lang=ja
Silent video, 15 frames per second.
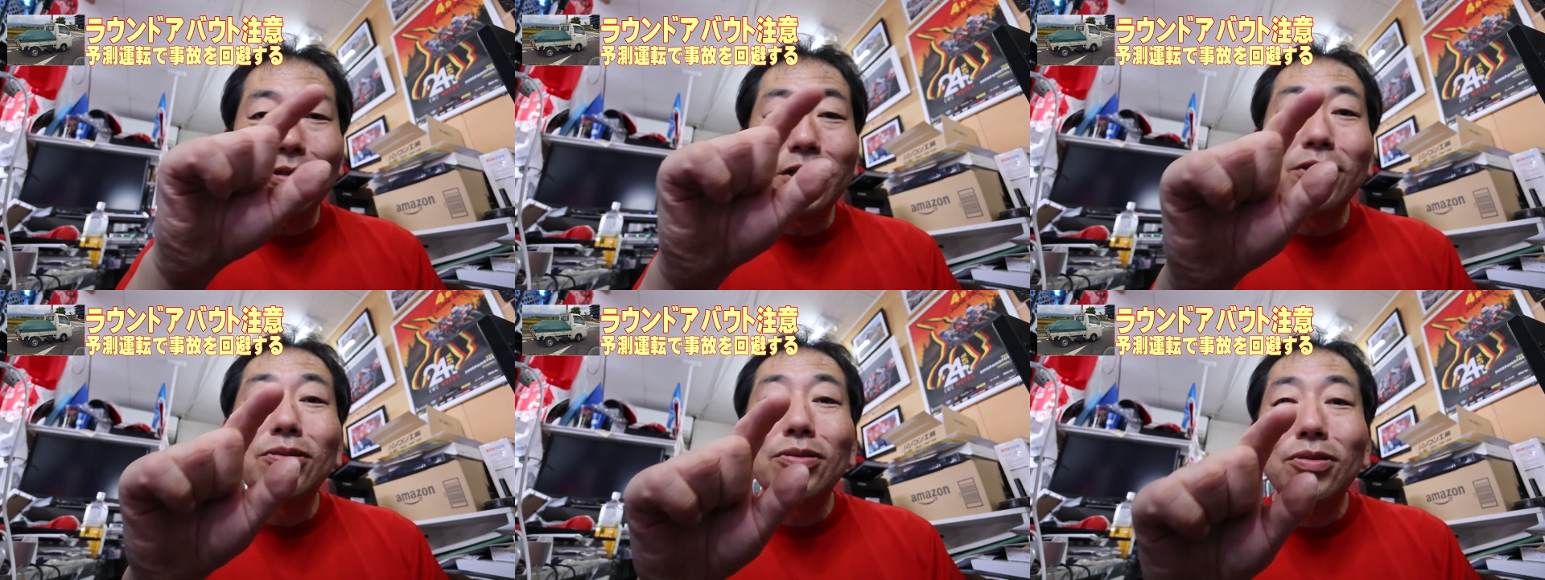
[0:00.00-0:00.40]

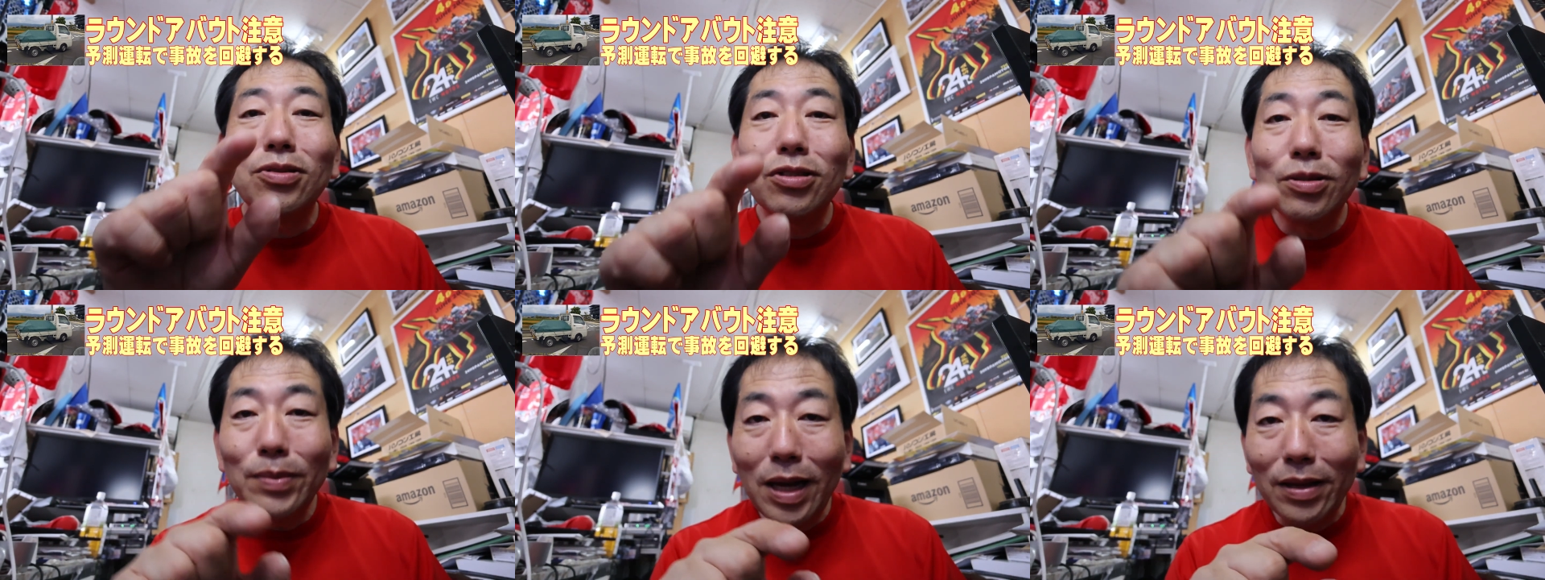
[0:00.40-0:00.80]
にいる
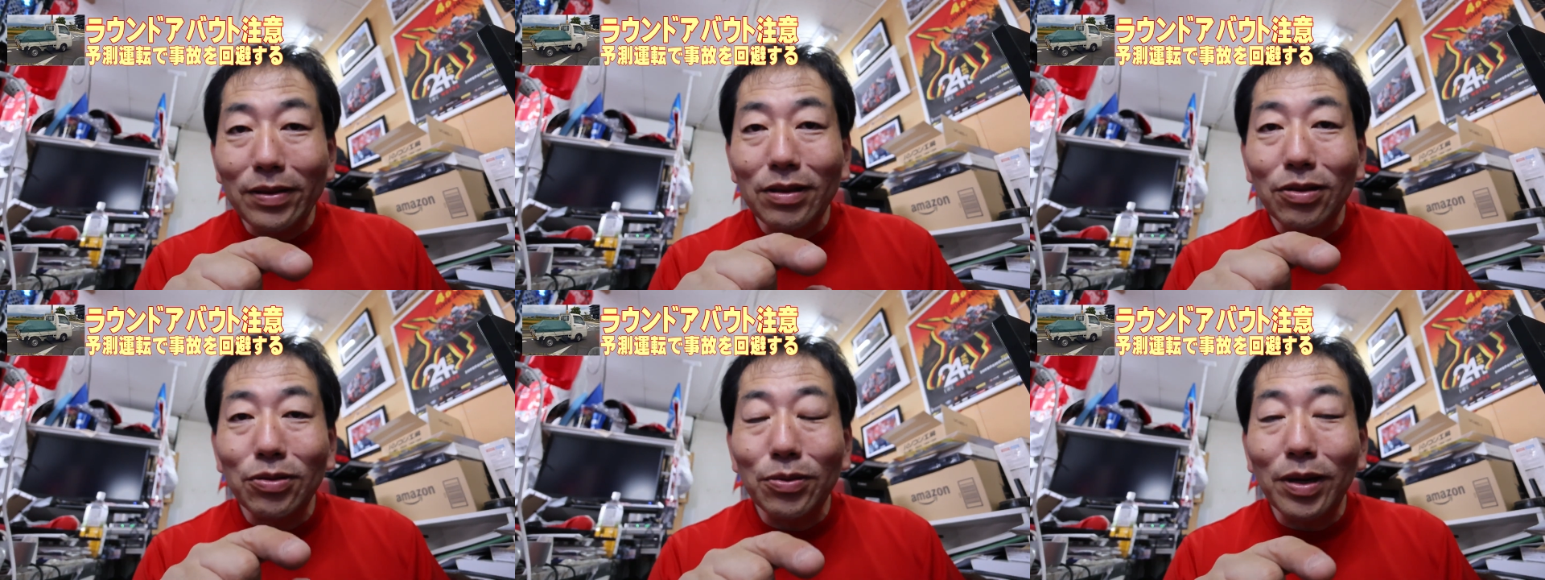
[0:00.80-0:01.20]
車っ
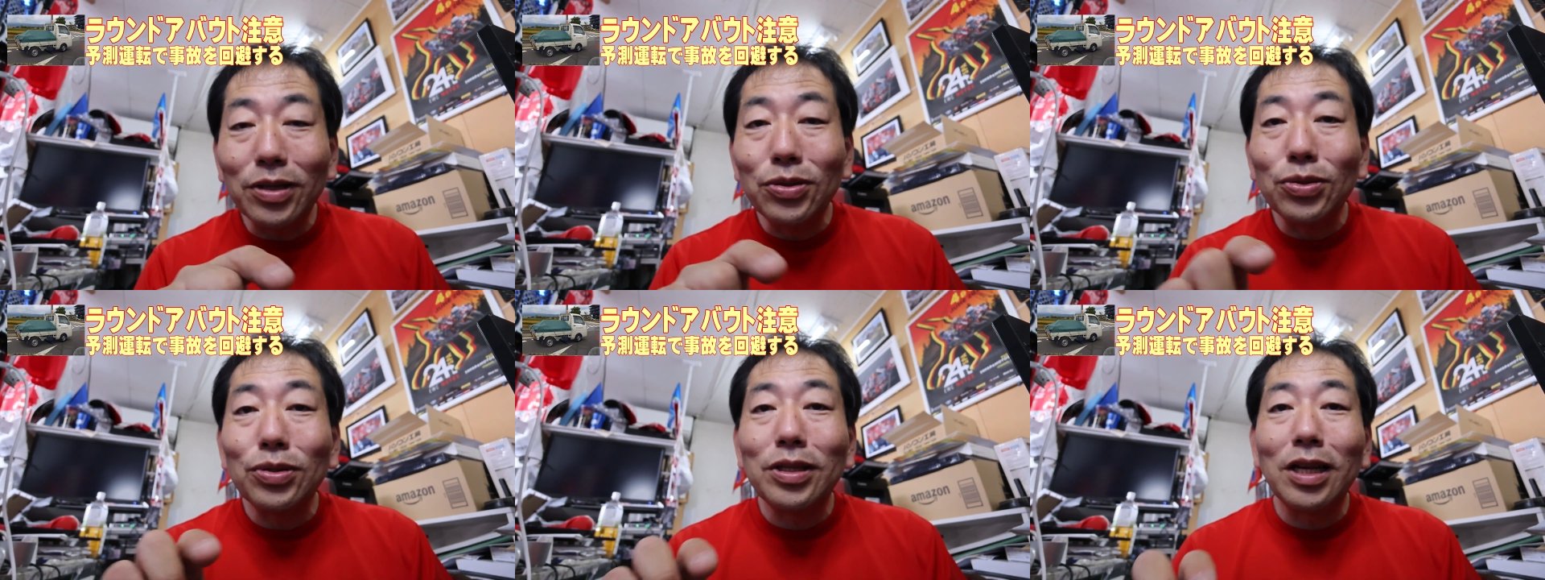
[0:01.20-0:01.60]
ていうのは
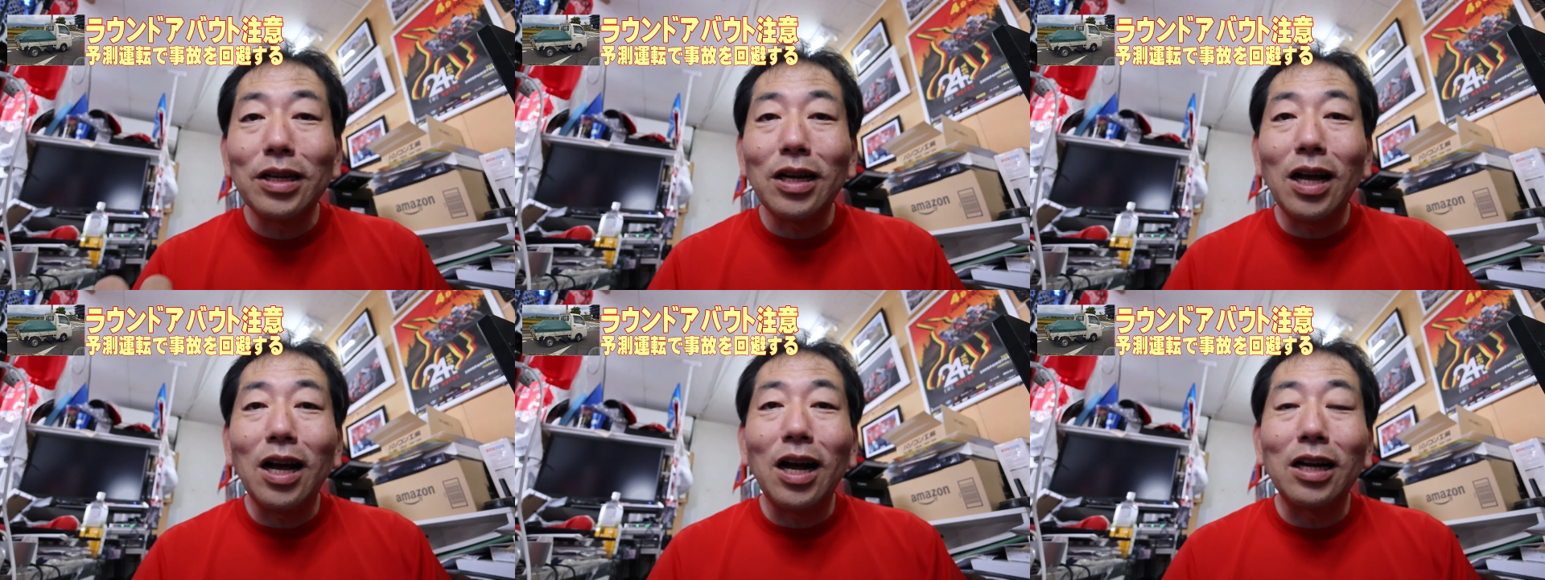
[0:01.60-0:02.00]
優先
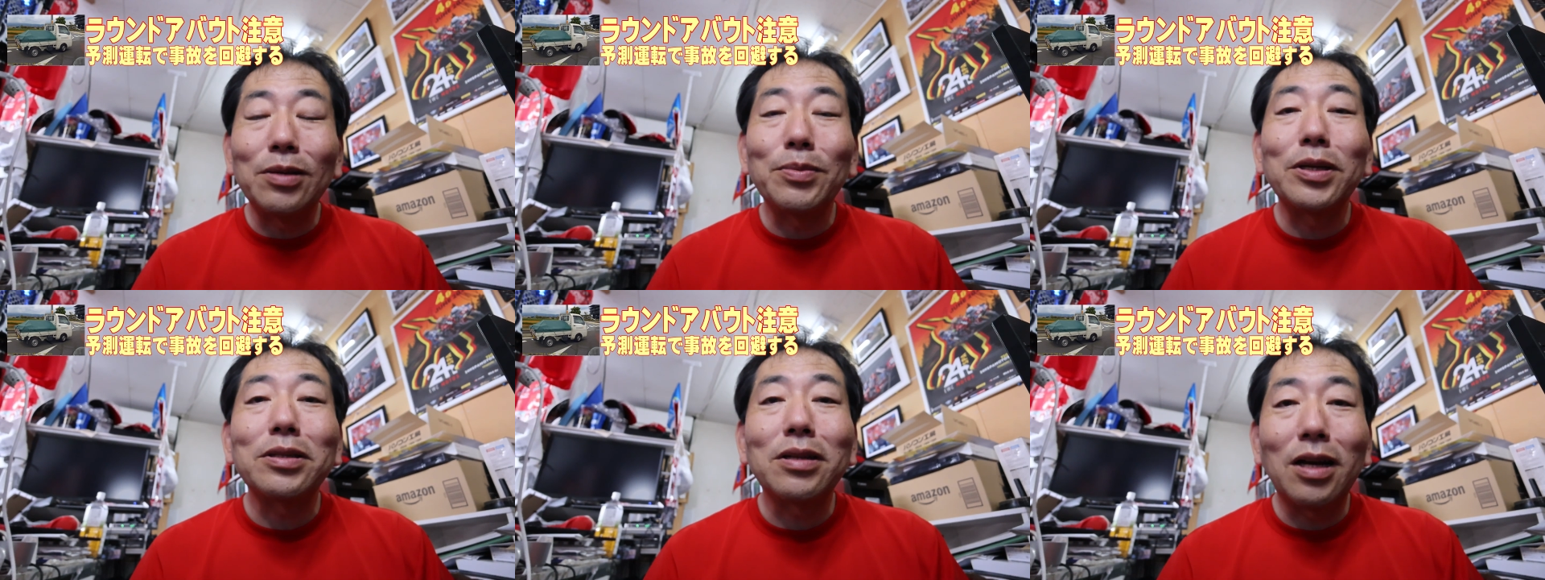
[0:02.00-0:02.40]
があり
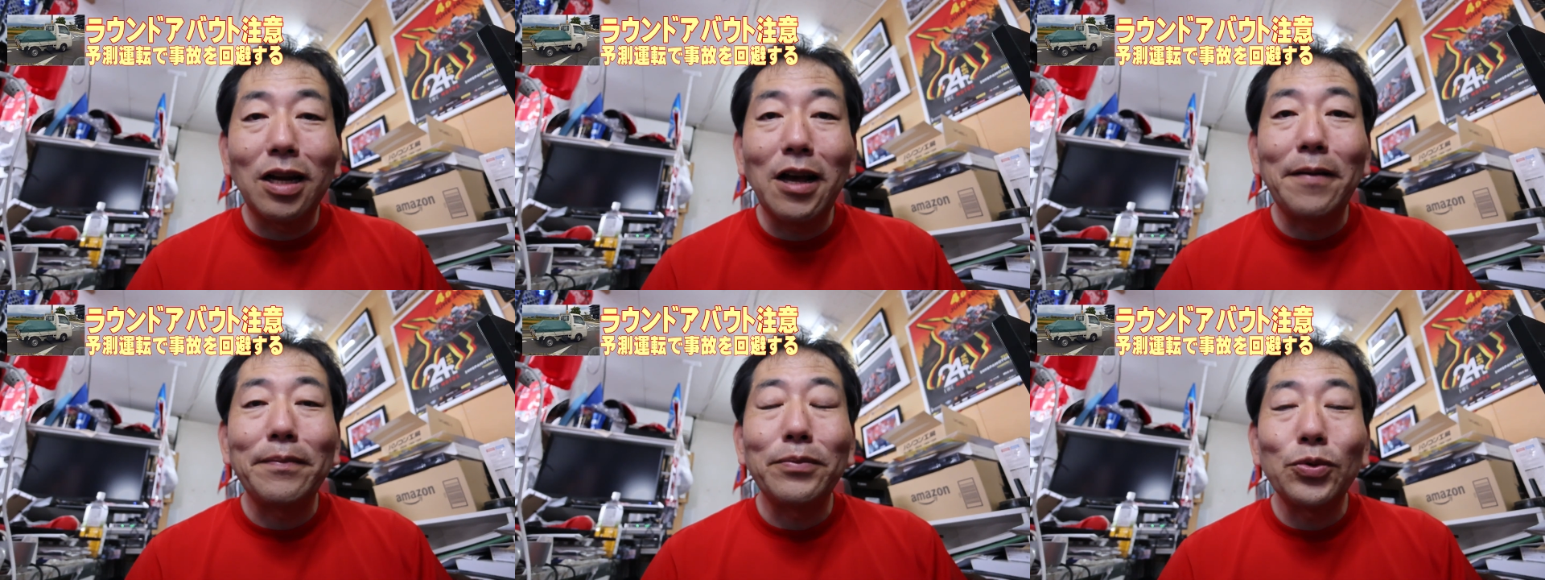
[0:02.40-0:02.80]
ますから、